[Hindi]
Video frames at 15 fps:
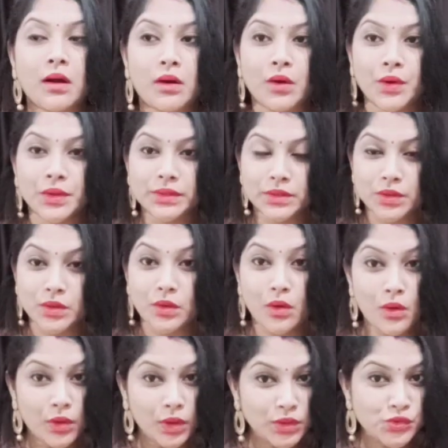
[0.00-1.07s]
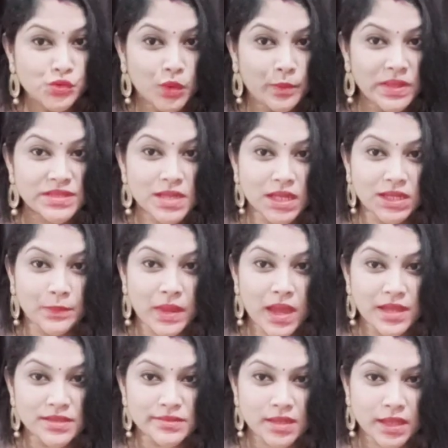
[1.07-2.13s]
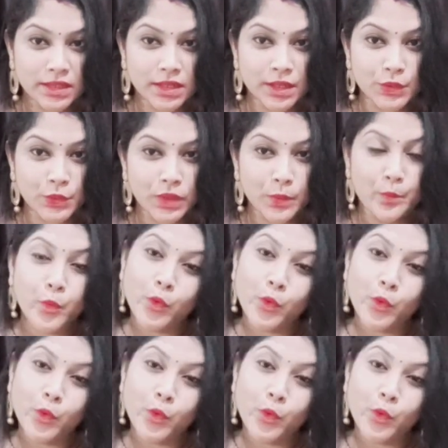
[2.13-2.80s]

और और जो भी साड़ी मैं आज शेयर करूँगी